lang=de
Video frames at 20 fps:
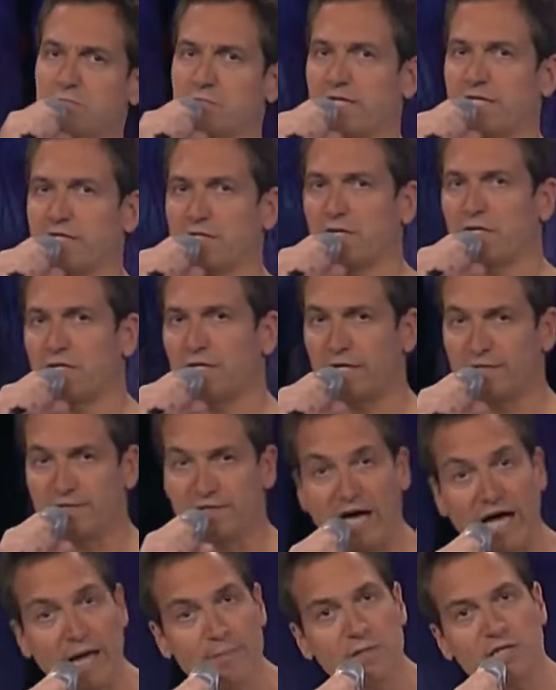zeigt er halt an,
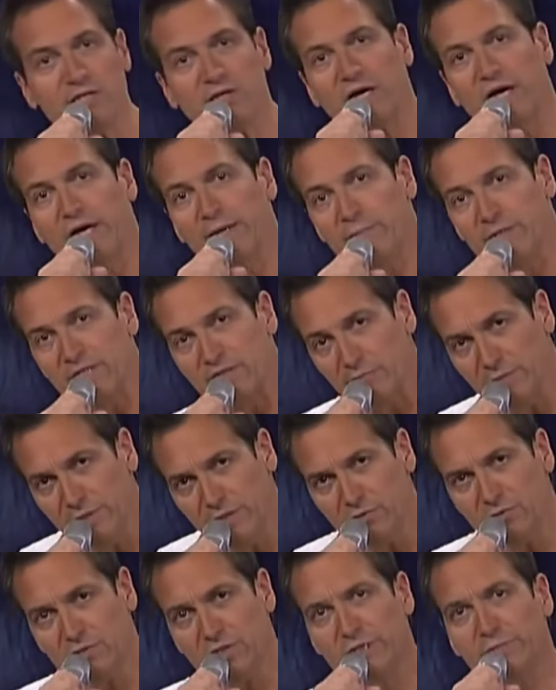3 Meter, 1 Meter,
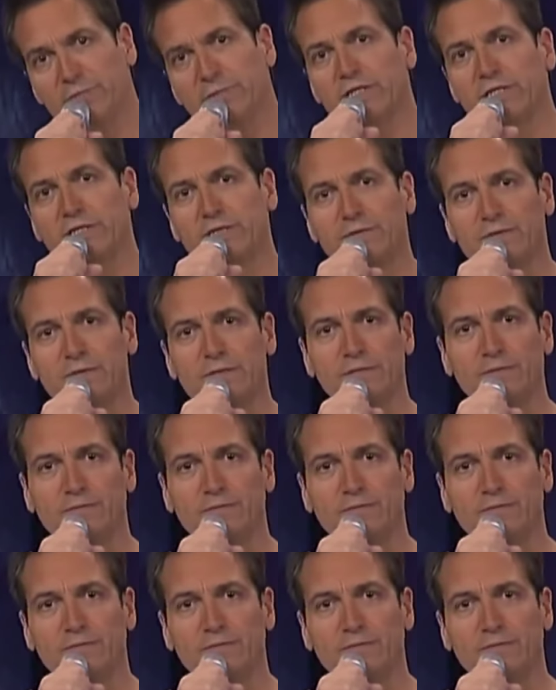minus 1 Meter. Ne?